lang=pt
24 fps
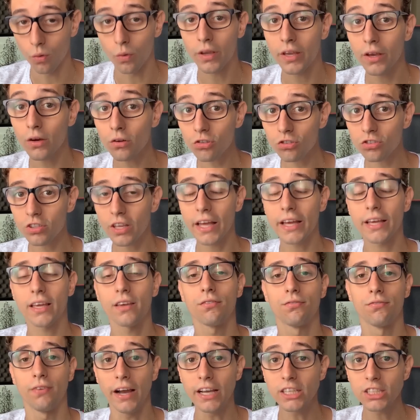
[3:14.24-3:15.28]
O que eu sei é que
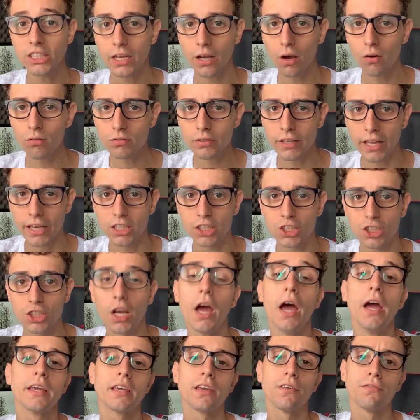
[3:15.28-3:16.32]
vai chegar um teste
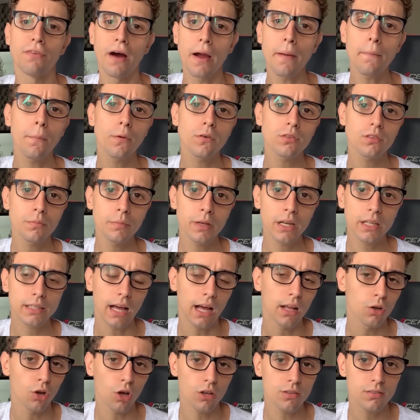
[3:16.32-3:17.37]
que vai
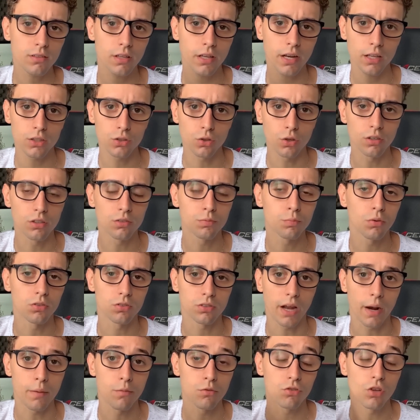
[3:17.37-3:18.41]
possibilitar nós criadores
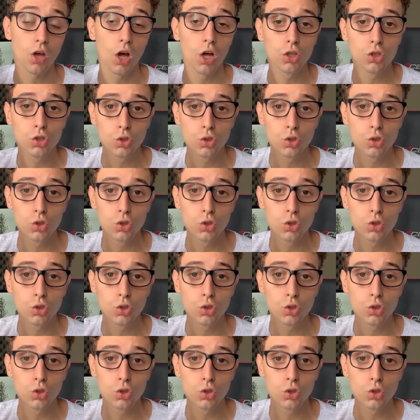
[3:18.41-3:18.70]
postarmos